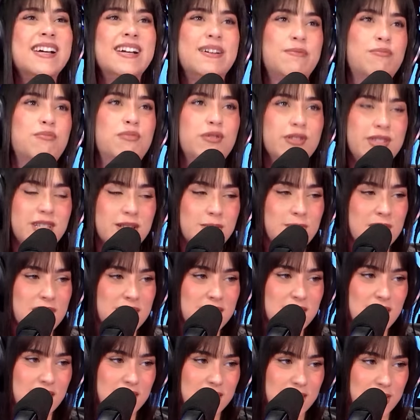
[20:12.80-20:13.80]
Muchas
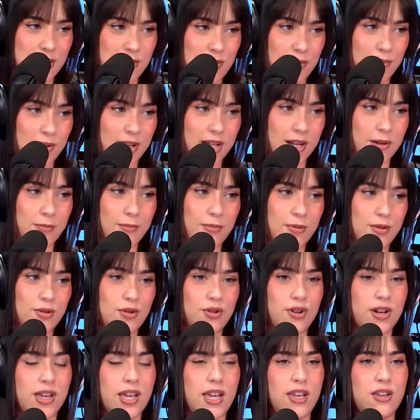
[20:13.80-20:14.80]
veces archivo, por
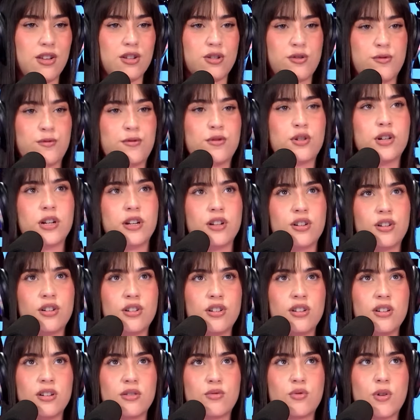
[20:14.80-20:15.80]
ejemplo, ellos
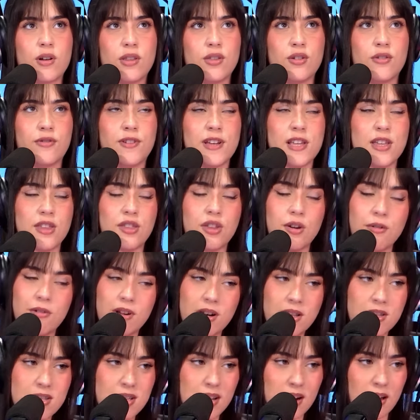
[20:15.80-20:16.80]
fueron, cuando falleció
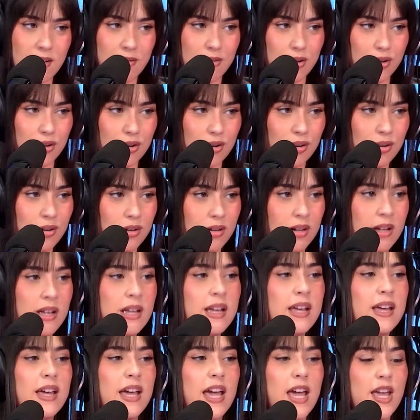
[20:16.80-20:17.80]
Virgil habló,
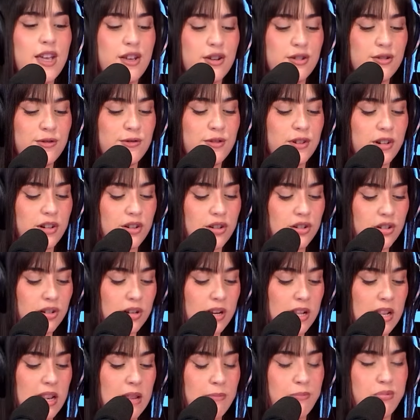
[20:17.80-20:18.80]
ellos fueron
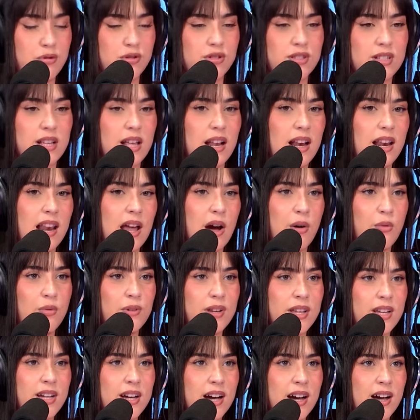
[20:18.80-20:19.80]
pues la
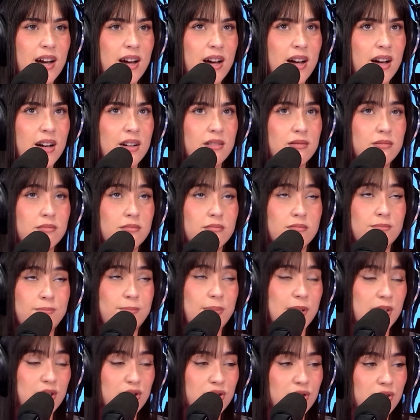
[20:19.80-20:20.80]
única
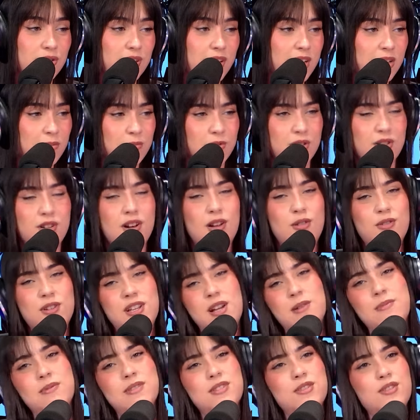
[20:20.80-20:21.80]
persona, bueno, la
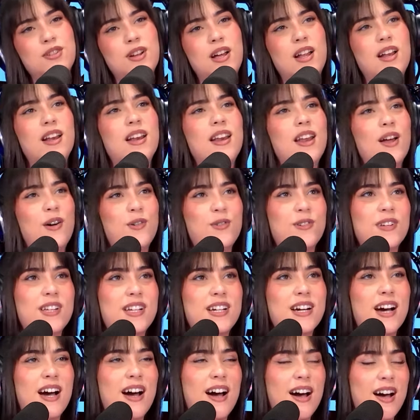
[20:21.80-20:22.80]
única persona, la
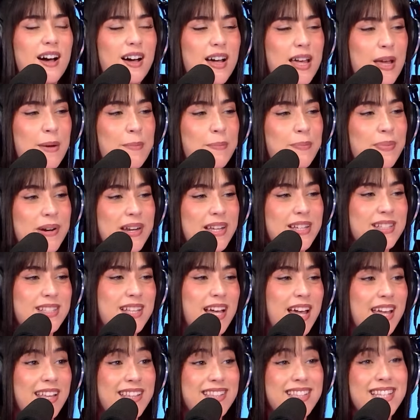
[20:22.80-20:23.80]
única
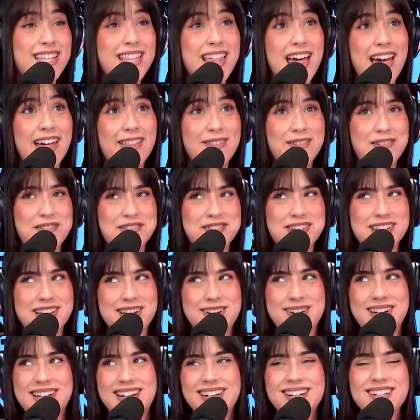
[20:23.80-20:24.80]
empresa, entidad, vamos a
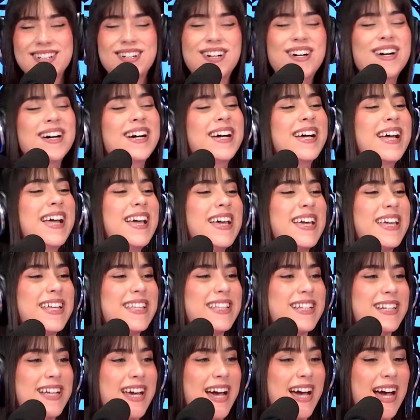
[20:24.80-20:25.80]
llamarlo, que
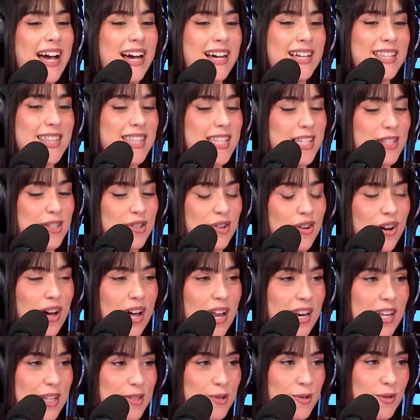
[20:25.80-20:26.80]
tenía acceso
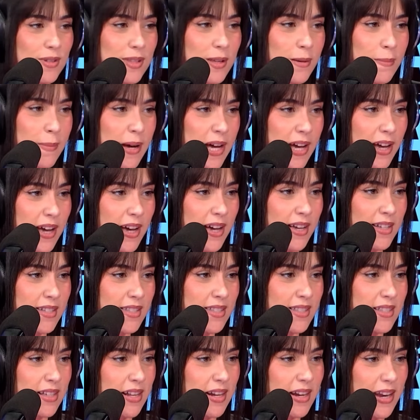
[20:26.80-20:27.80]
a las
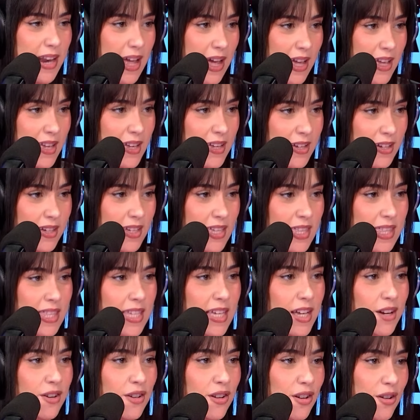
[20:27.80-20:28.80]
últimas Nike que
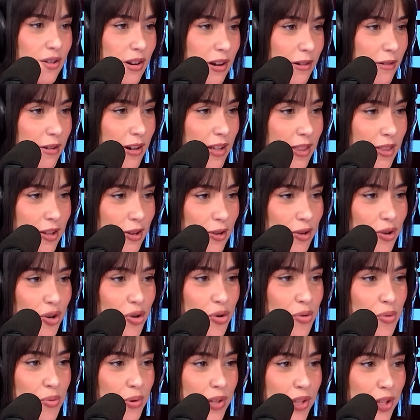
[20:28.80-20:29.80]
hicieron en colaboración con
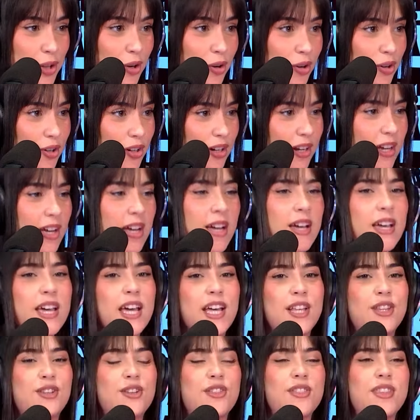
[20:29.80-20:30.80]
Louis oh, Vuitton.
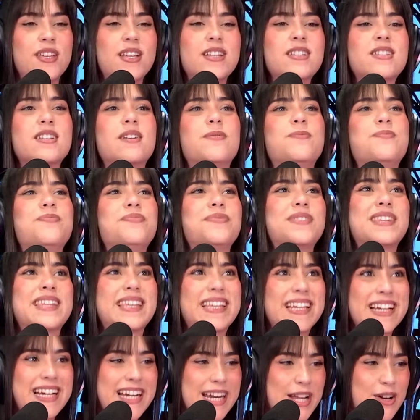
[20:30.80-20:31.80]
Entonces,
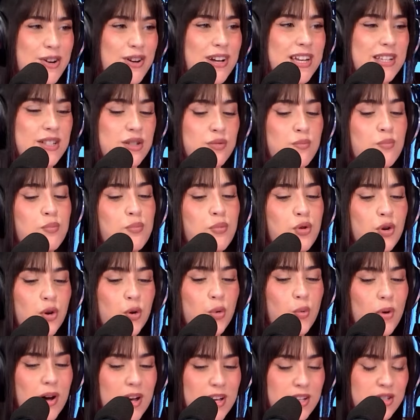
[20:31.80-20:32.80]
creo que es muy
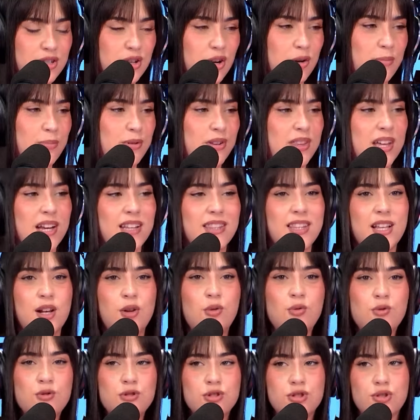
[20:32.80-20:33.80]
guay solo por darte el
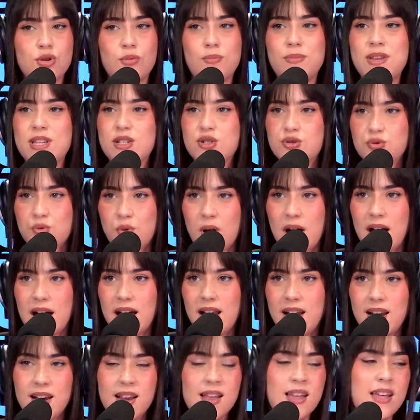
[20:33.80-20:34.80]
gusto
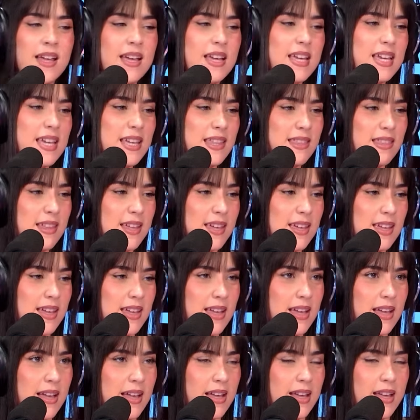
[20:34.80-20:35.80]
visual y
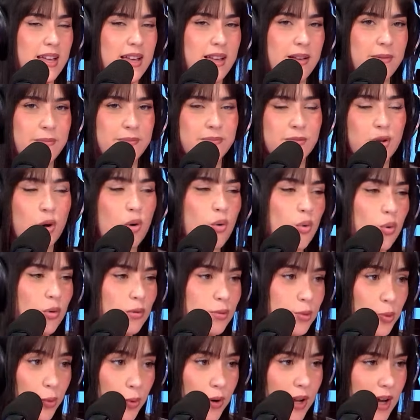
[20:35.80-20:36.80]
de
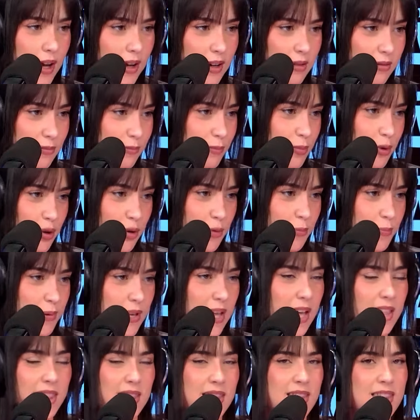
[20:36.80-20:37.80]
cultura
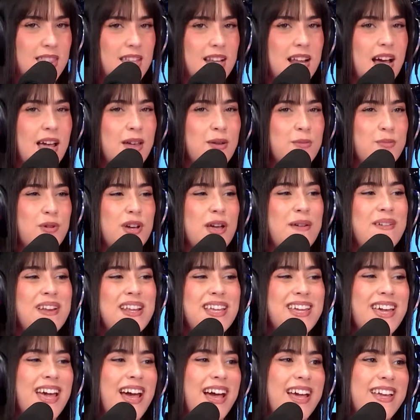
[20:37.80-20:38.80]
propia de decir, ay, voy a ver
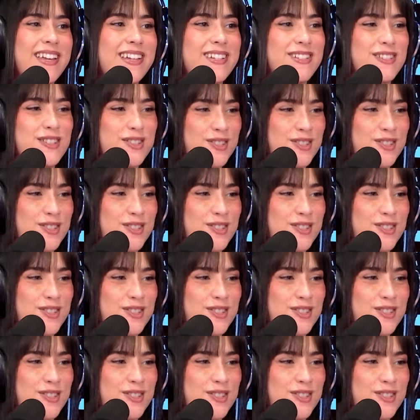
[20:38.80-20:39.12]
qué hay en